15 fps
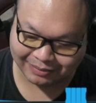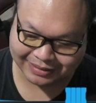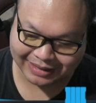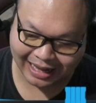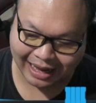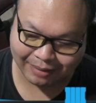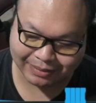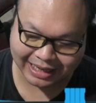
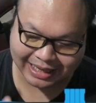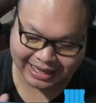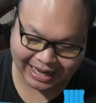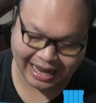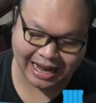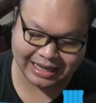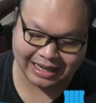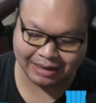ทำตามเด็ด
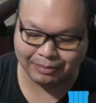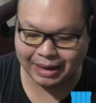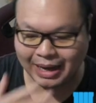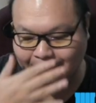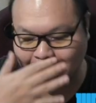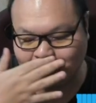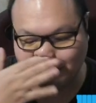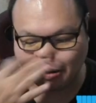ขาดเห็นไหม
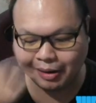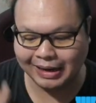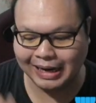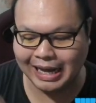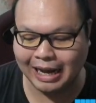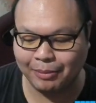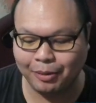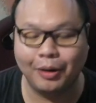พอ
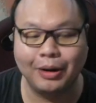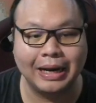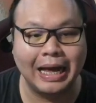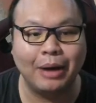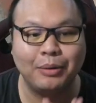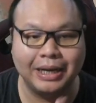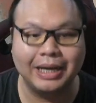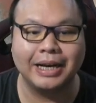แล้วพอ
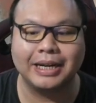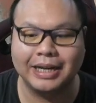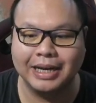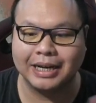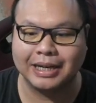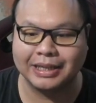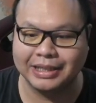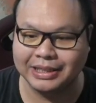แล้วเลิก
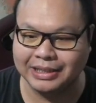เลิก